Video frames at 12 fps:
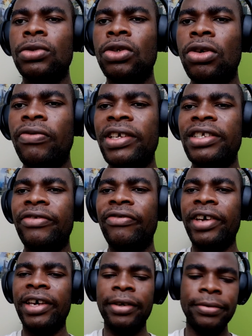Que va-t-il
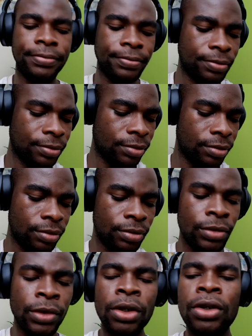faire
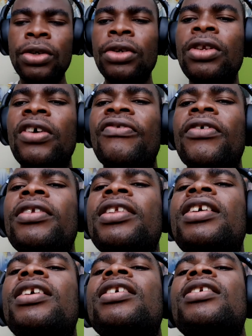Il ne veut
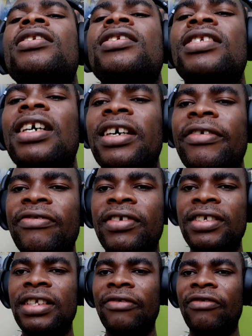ni sacrifier
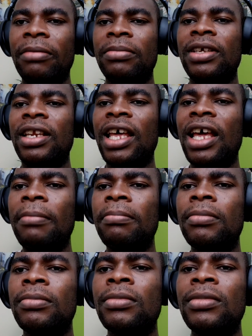sa femme qu'il aime,
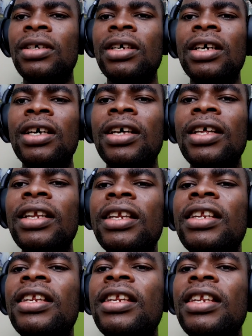
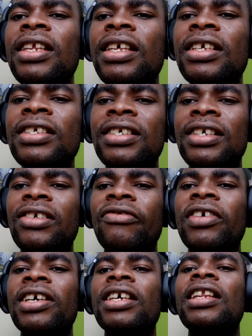ni ses
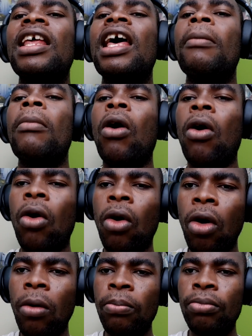enfants qu'il aime
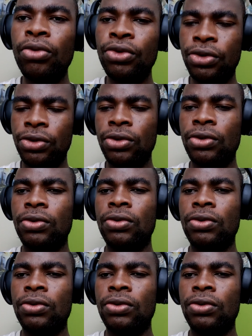encore plus.